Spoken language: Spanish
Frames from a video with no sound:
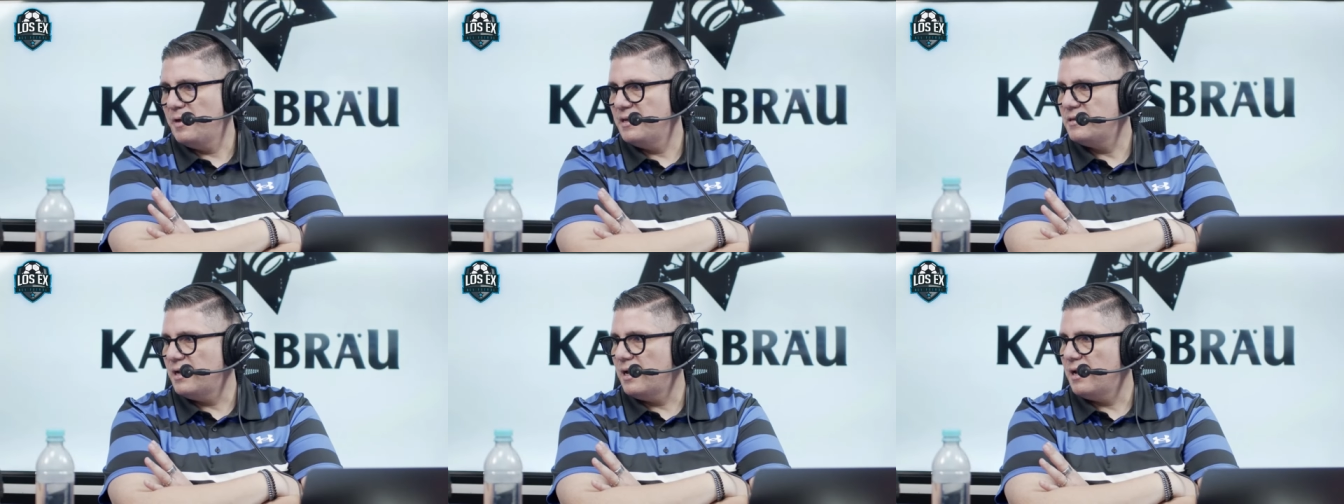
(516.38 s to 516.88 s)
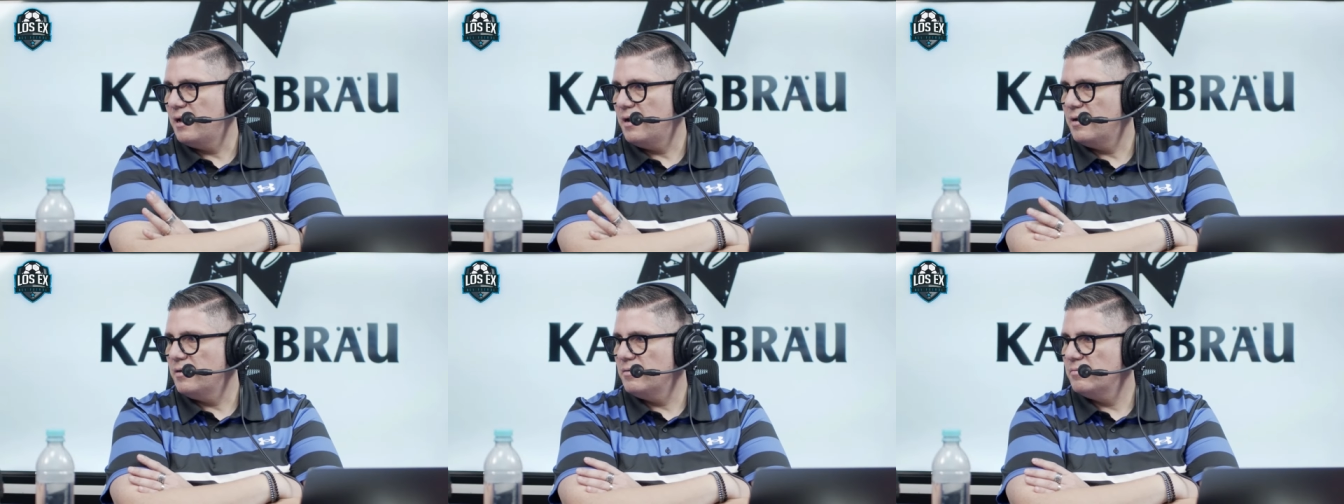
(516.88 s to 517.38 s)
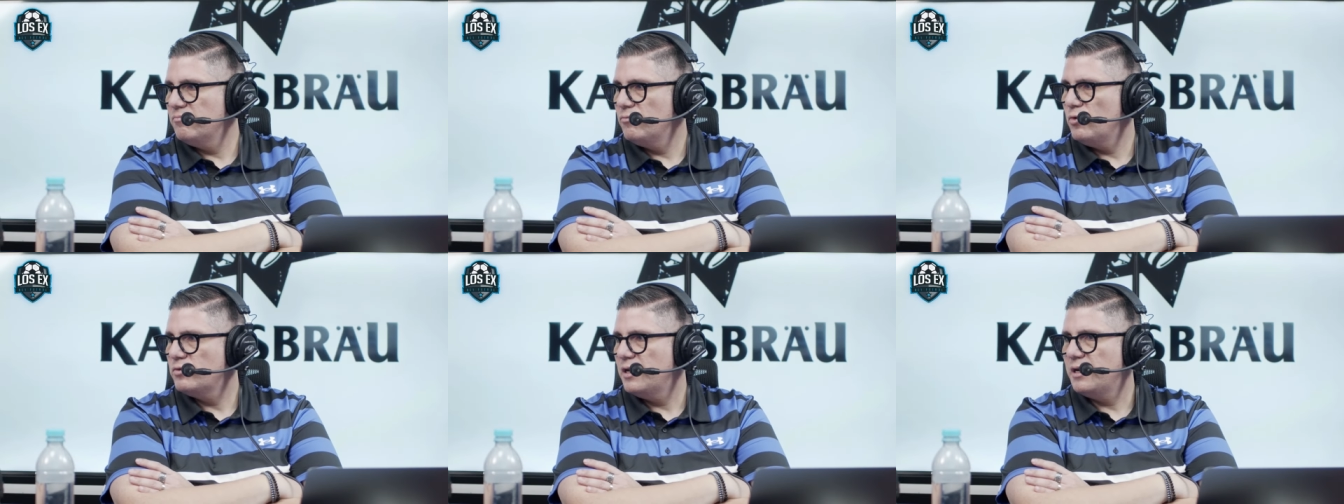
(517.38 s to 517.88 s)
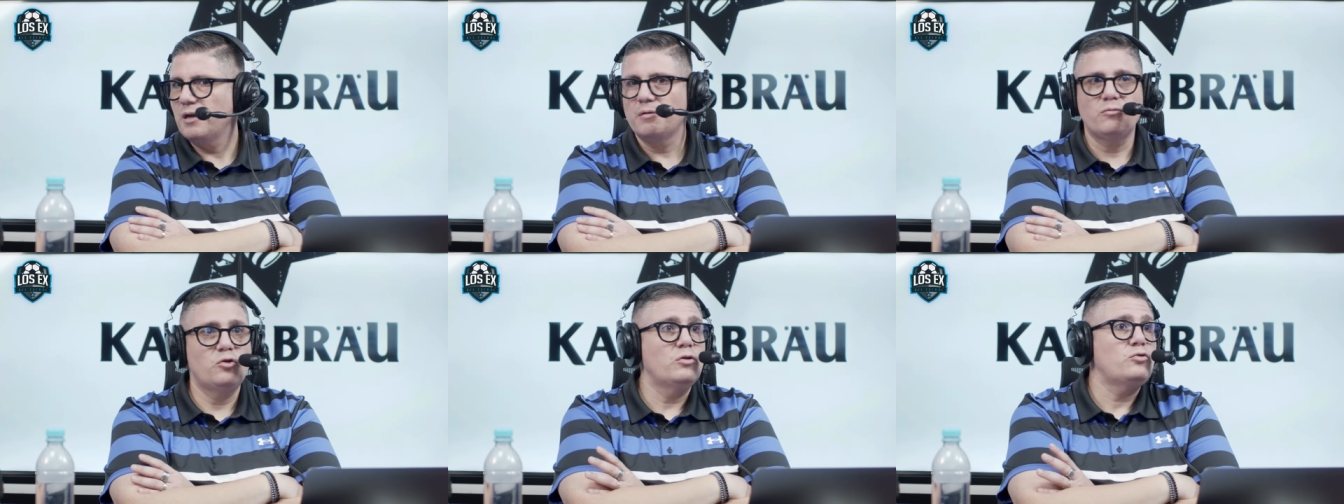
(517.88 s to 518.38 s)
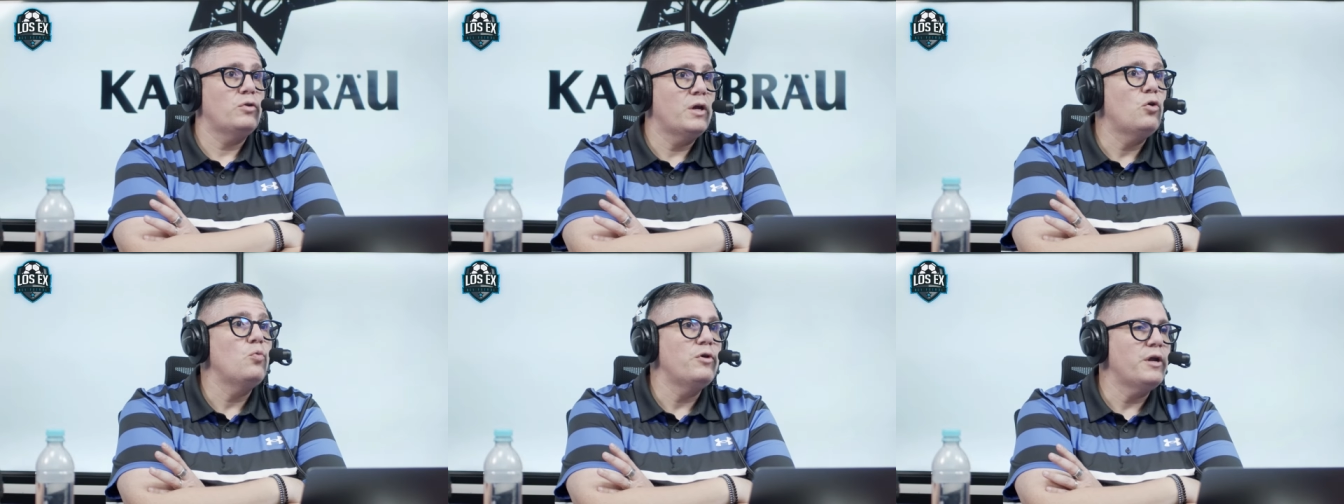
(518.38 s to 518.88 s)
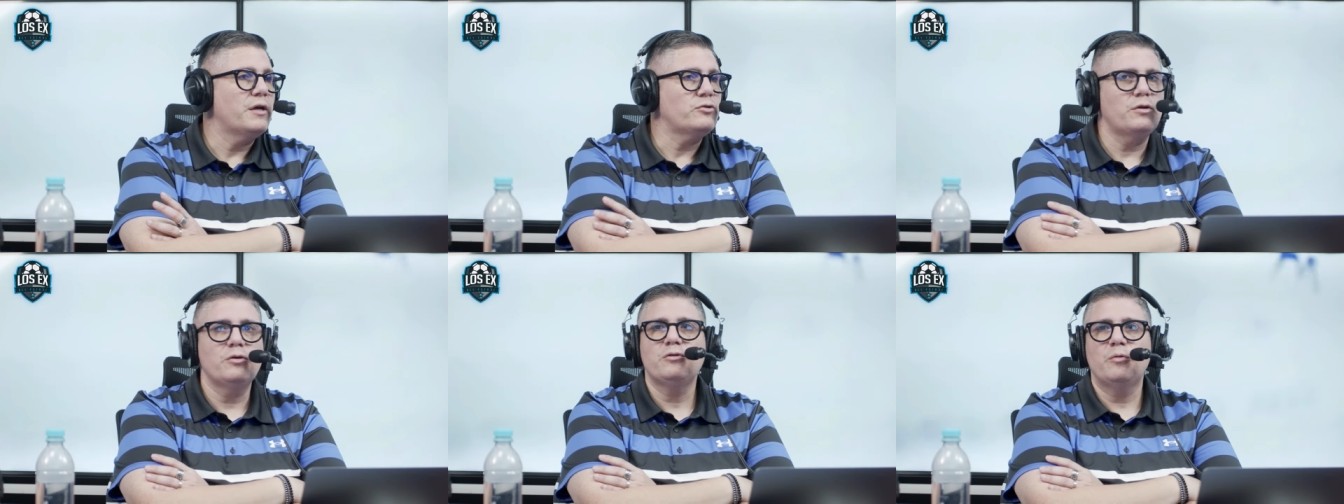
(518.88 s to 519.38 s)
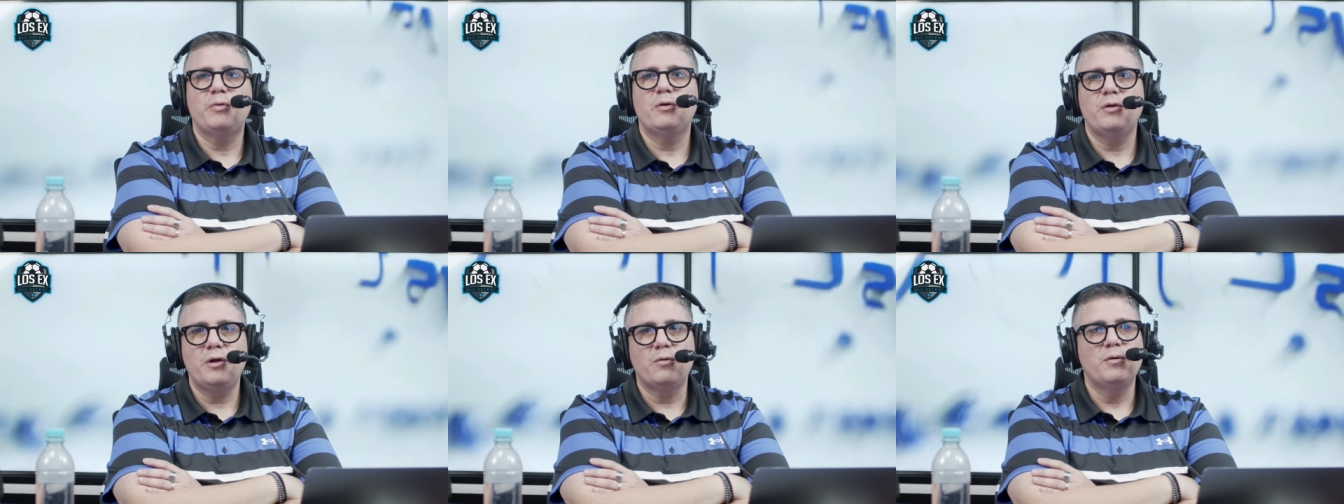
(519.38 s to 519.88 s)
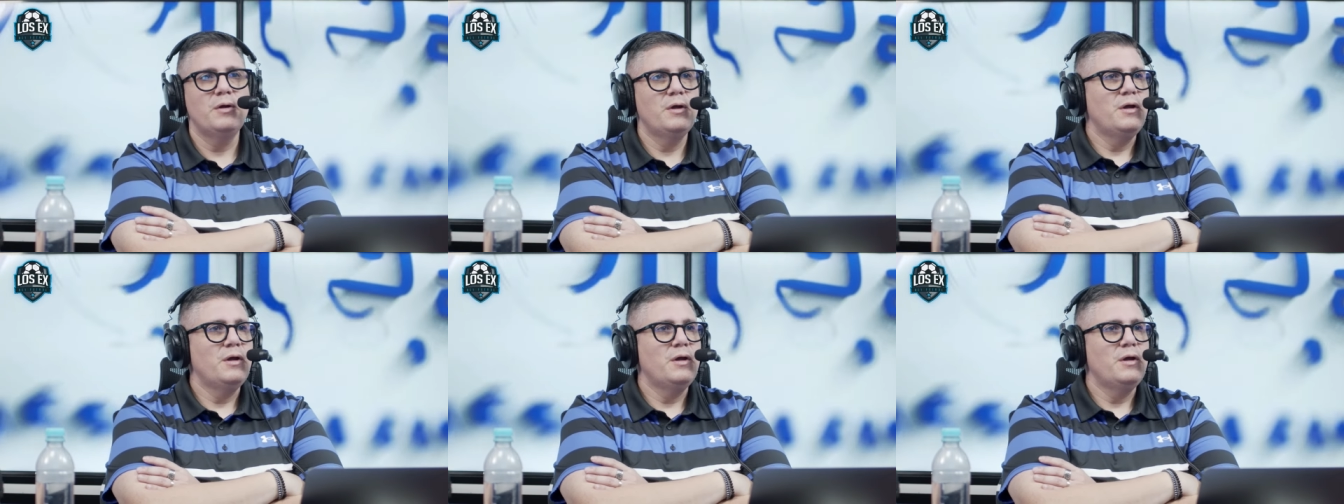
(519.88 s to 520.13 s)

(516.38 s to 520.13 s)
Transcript: mesa, no sé qué, yo estudié comunicación yo siempre lo digo.